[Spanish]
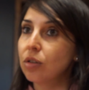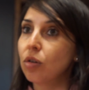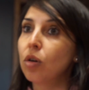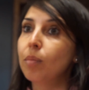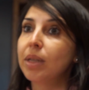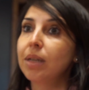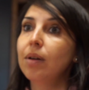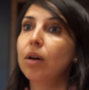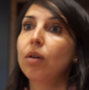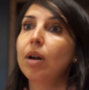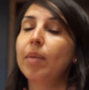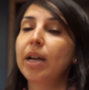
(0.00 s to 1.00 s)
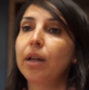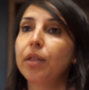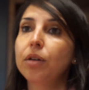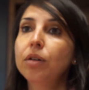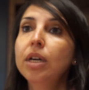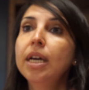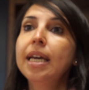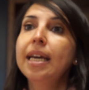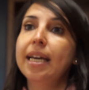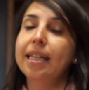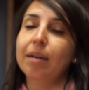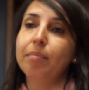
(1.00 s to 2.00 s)
que son compatibles con la aplicación
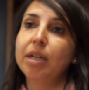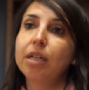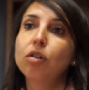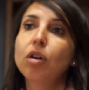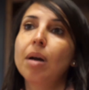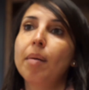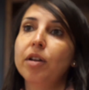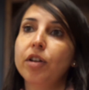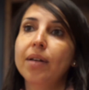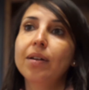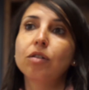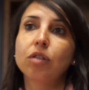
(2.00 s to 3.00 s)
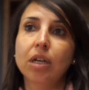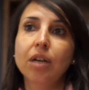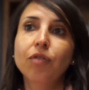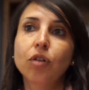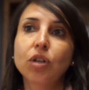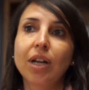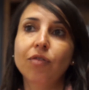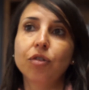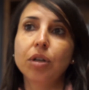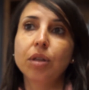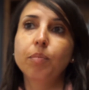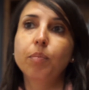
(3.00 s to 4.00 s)
y también con la mayoría de los teléfonos Android.